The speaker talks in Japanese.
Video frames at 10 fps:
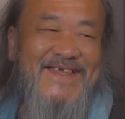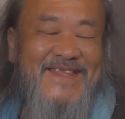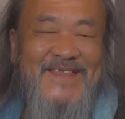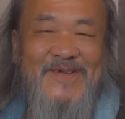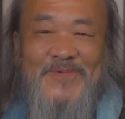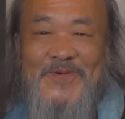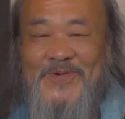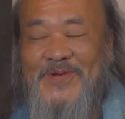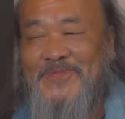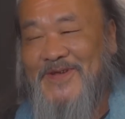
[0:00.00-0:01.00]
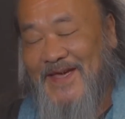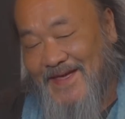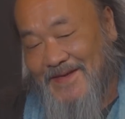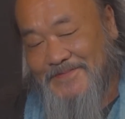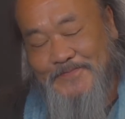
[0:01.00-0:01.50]
でも俺も
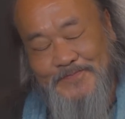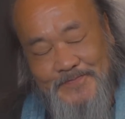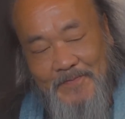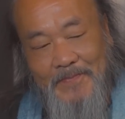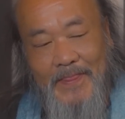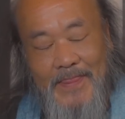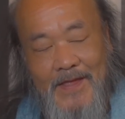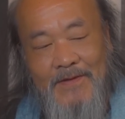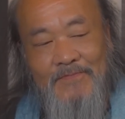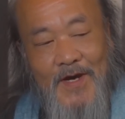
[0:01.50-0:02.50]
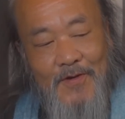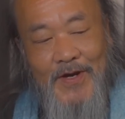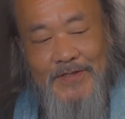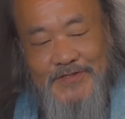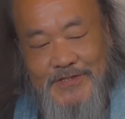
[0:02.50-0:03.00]
ね、まあ
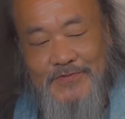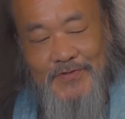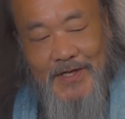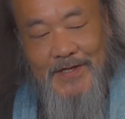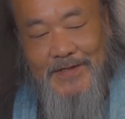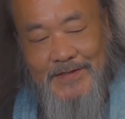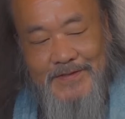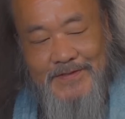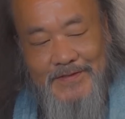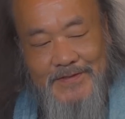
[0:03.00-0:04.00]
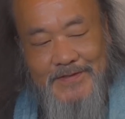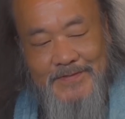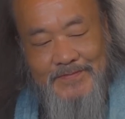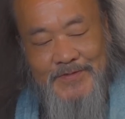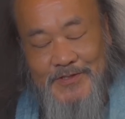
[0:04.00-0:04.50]
ワクチンは、
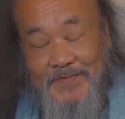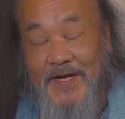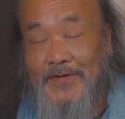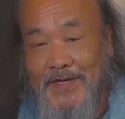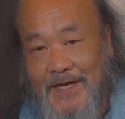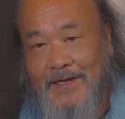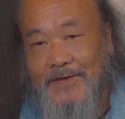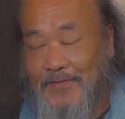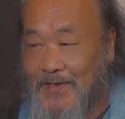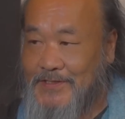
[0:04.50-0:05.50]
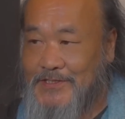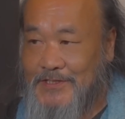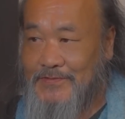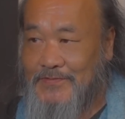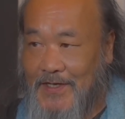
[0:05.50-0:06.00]
娘らはね、
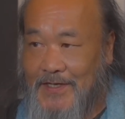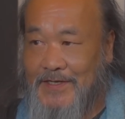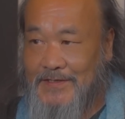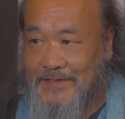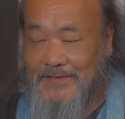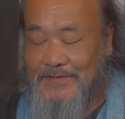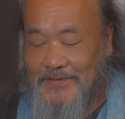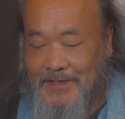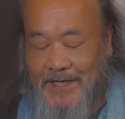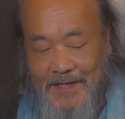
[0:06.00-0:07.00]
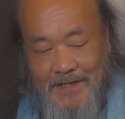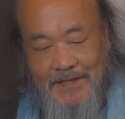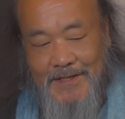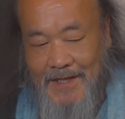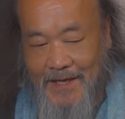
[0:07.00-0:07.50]
ワクチンは打ってない
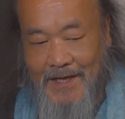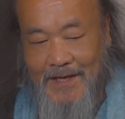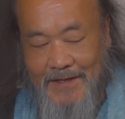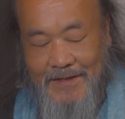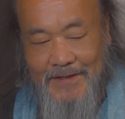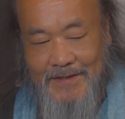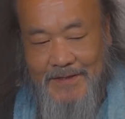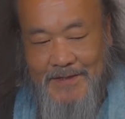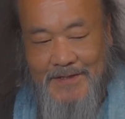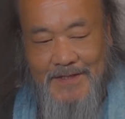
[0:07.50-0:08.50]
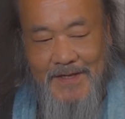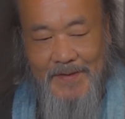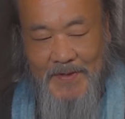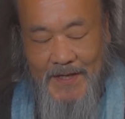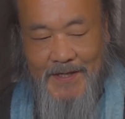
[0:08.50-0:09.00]
んで、え
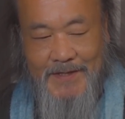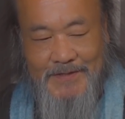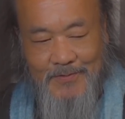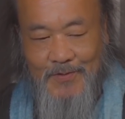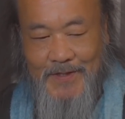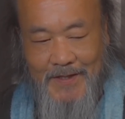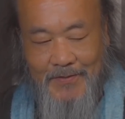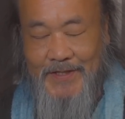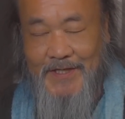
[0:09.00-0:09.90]
まあそこだけは